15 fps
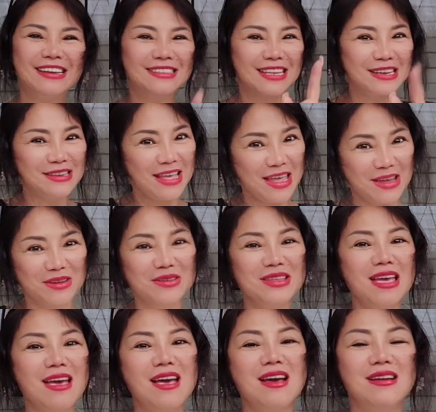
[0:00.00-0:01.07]
xin thiệt đó
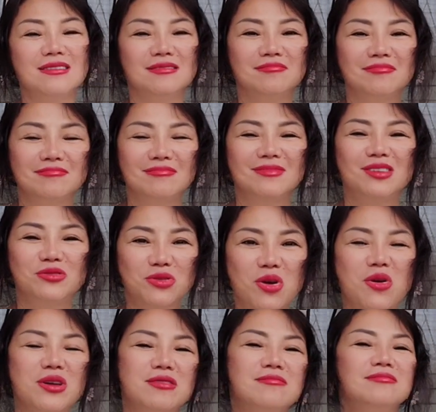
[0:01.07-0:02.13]
nha
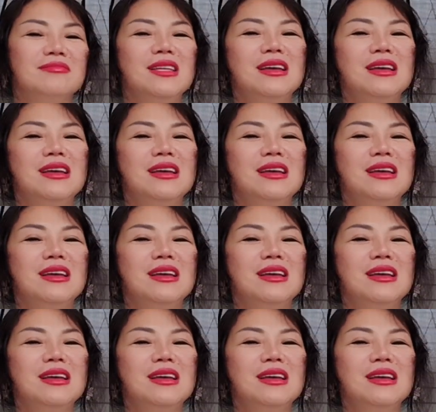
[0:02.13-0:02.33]
rồi